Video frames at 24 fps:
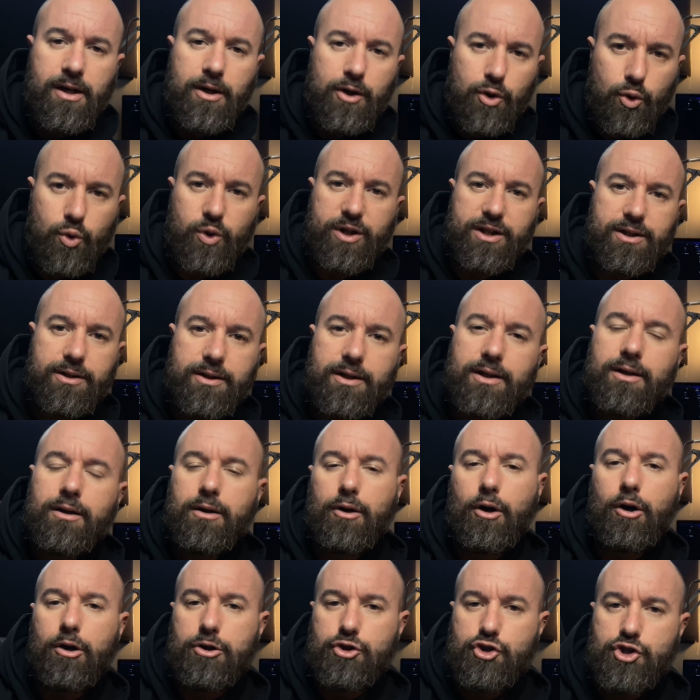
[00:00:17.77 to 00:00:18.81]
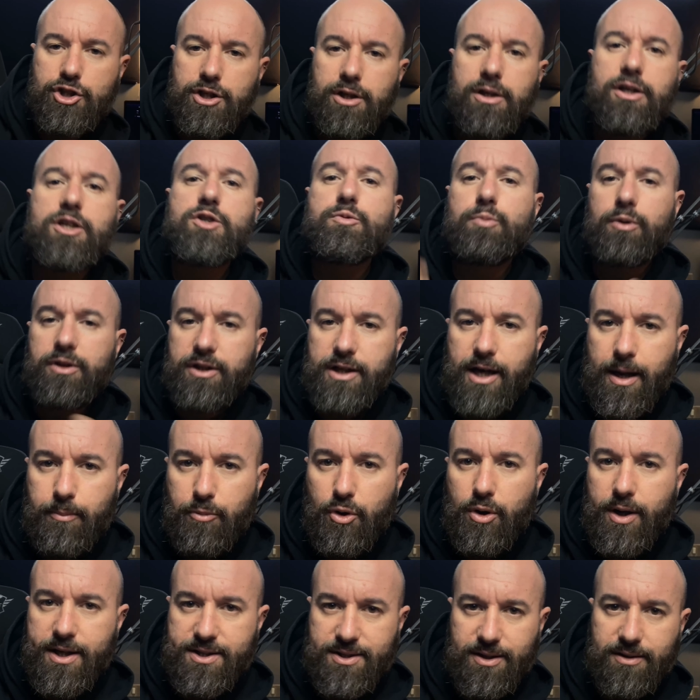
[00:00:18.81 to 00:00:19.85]
Quindi oggi rispondiamo
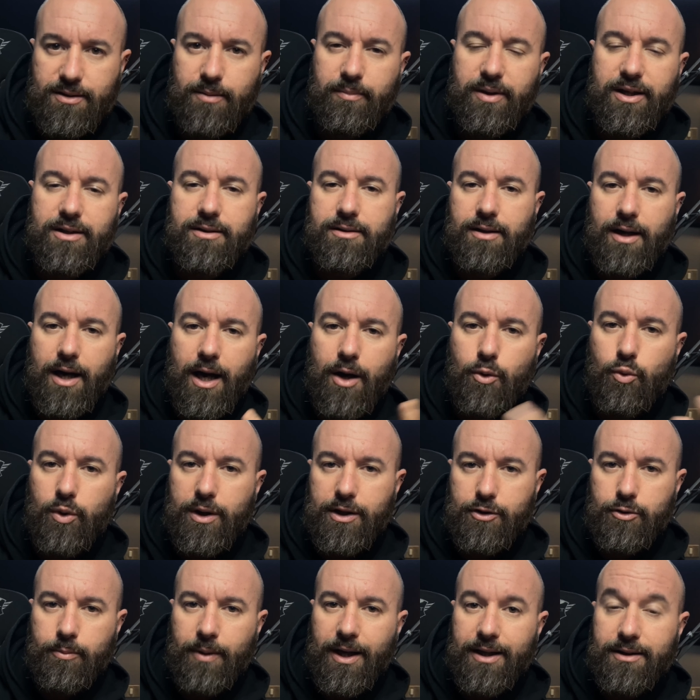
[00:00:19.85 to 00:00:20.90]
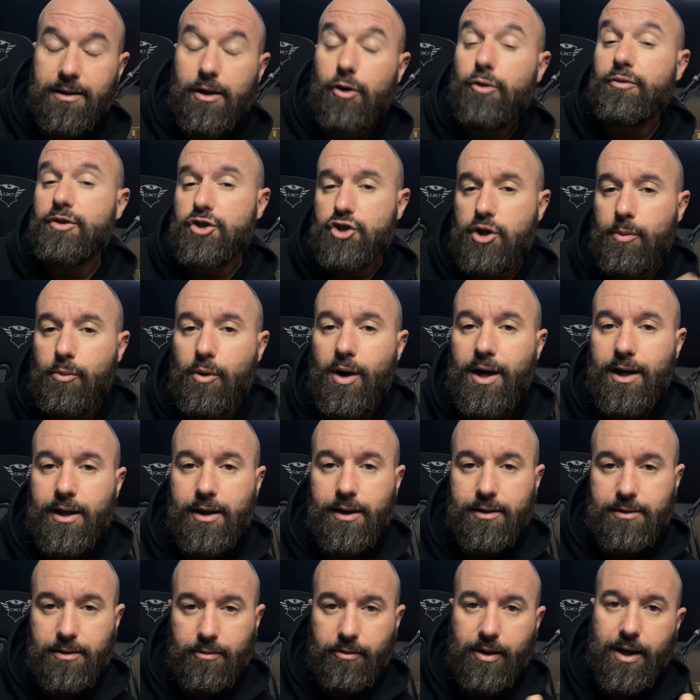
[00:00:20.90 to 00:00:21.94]
esattamente a quella domanda, lo facciamo anche
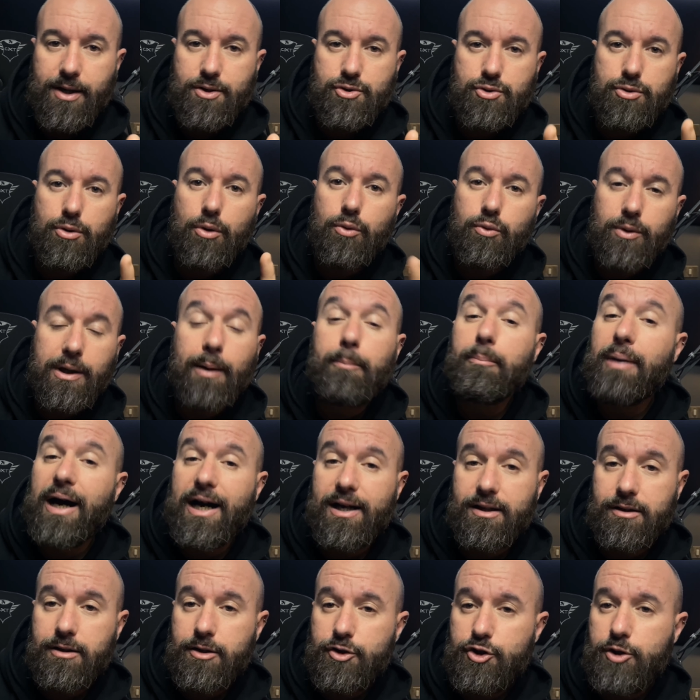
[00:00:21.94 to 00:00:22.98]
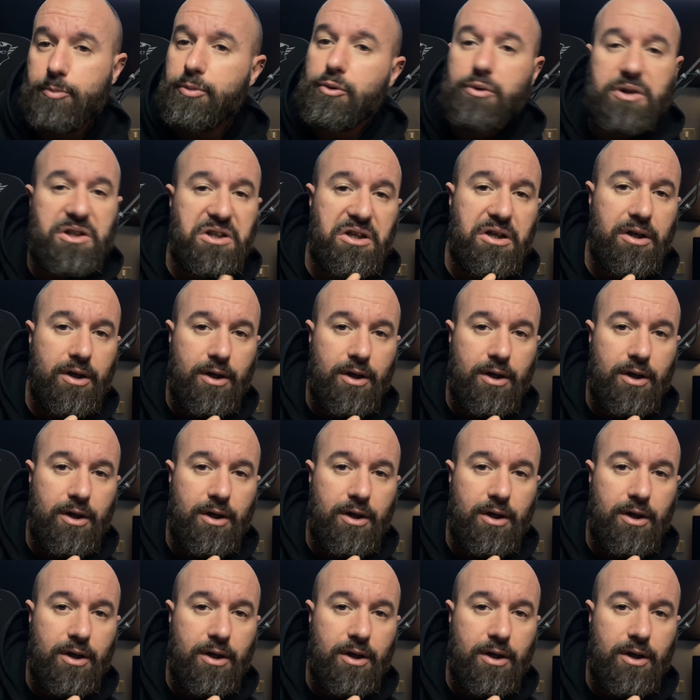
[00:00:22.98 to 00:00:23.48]
attraverso una partnership, quindi